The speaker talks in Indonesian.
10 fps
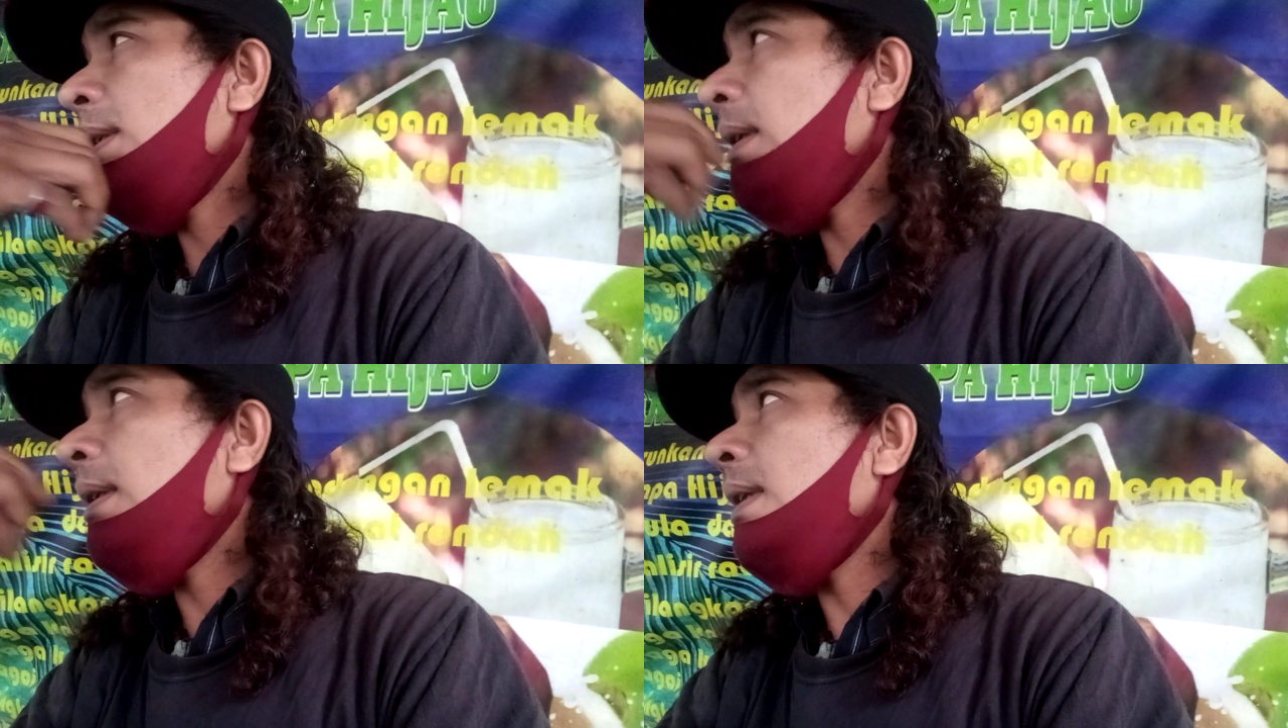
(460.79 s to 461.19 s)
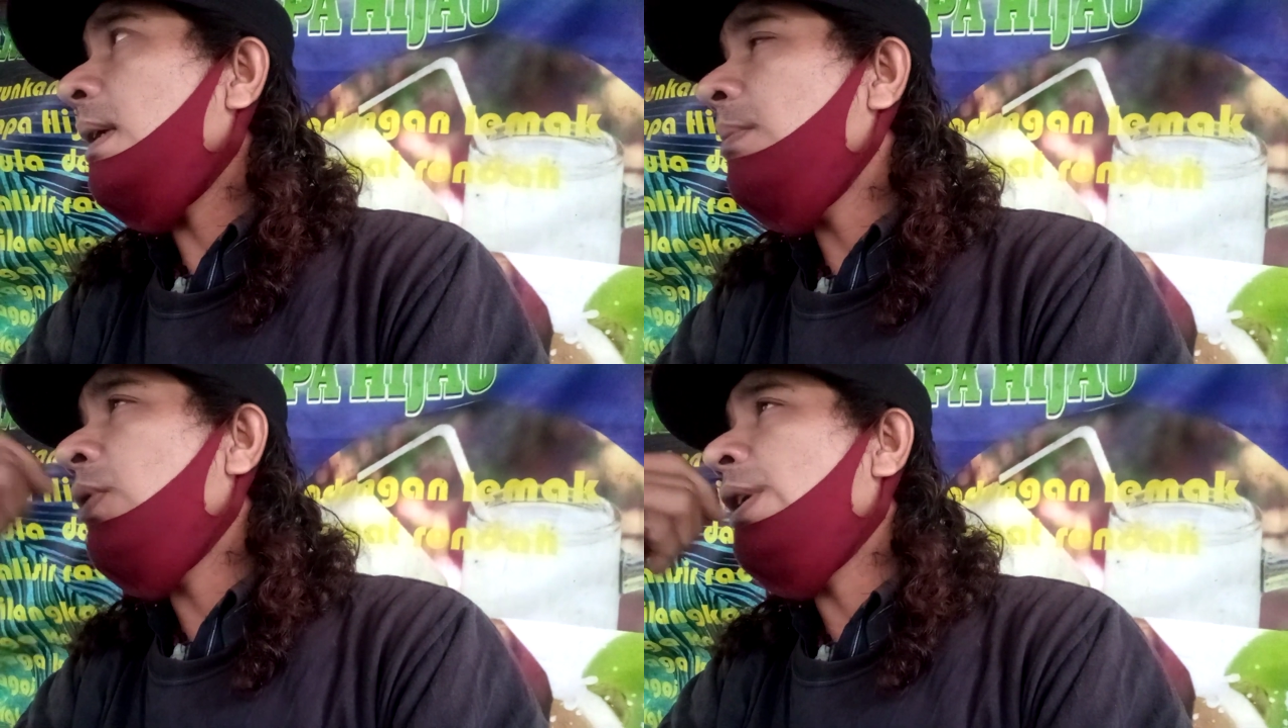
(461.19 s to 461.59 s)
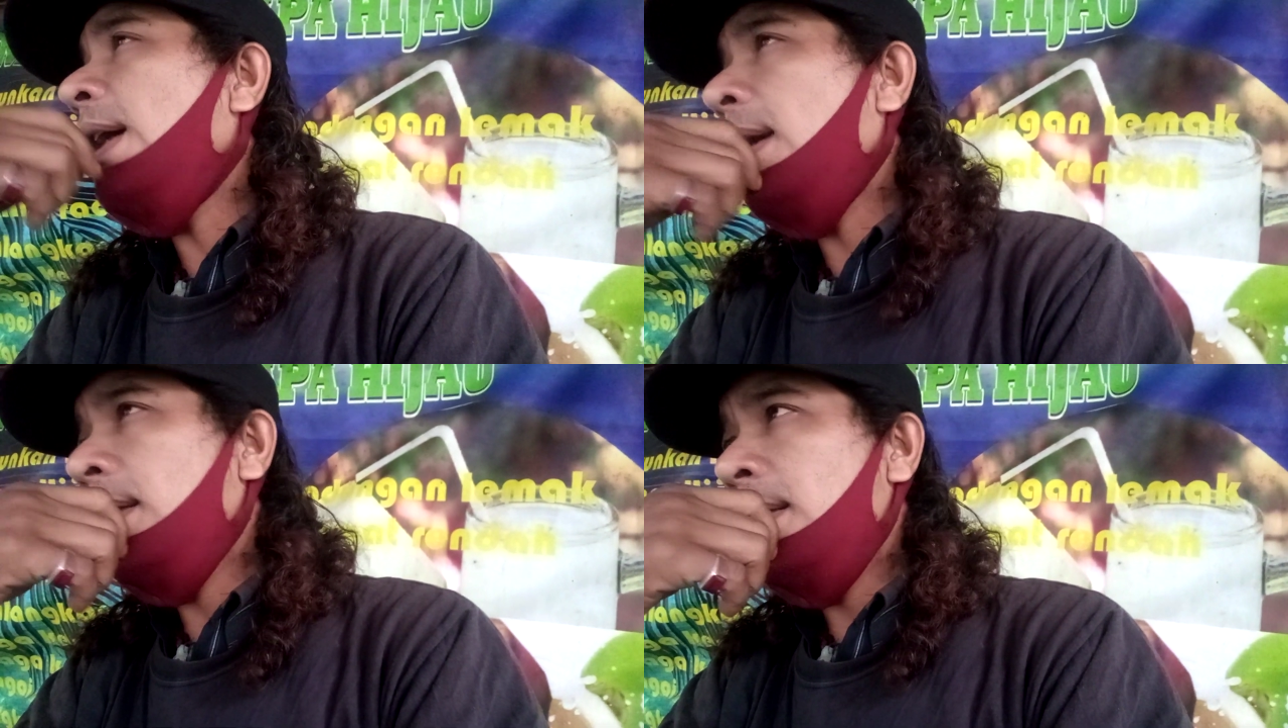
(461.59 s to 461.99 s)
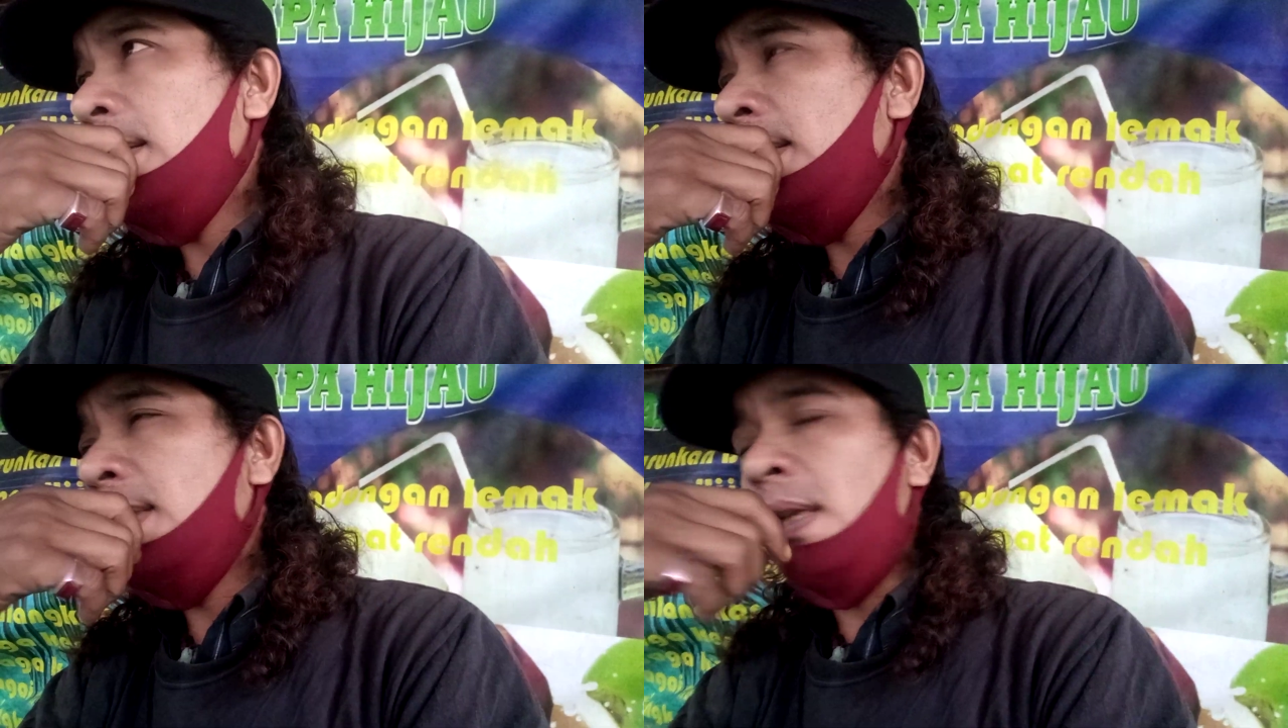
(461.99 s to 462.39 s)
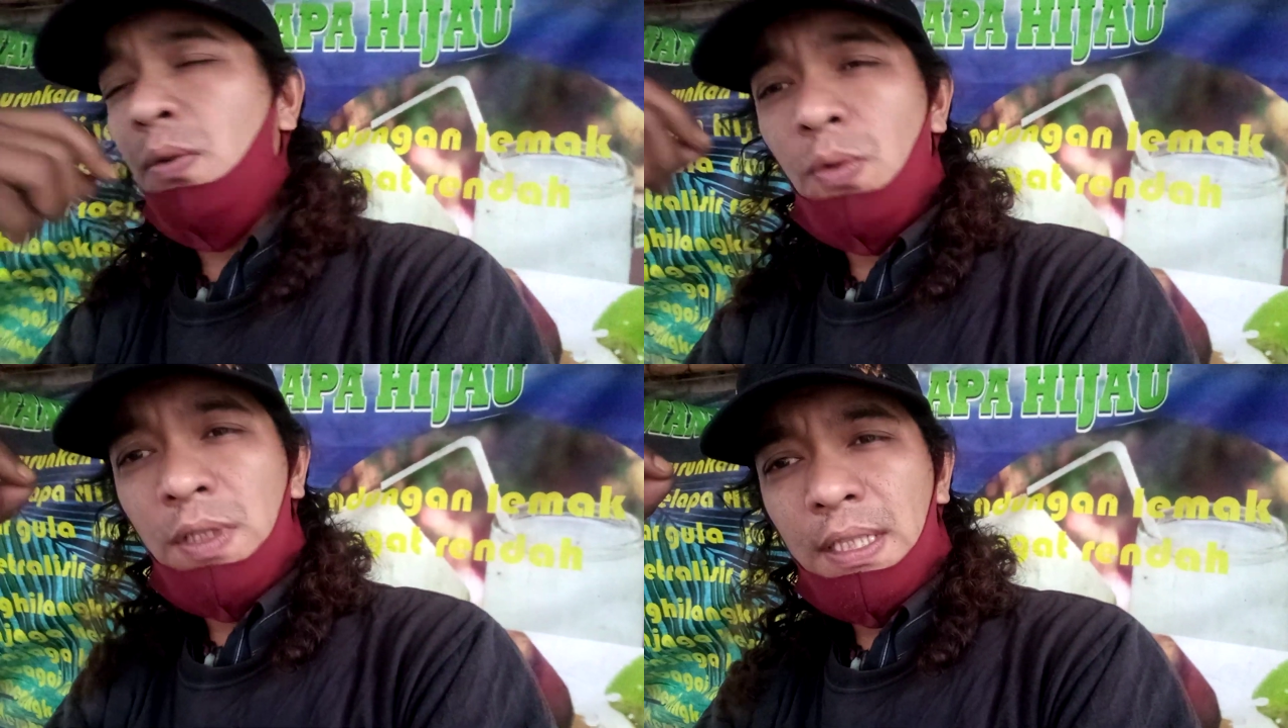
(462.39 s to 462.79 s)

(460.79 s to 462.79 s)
sedetik kemudian satu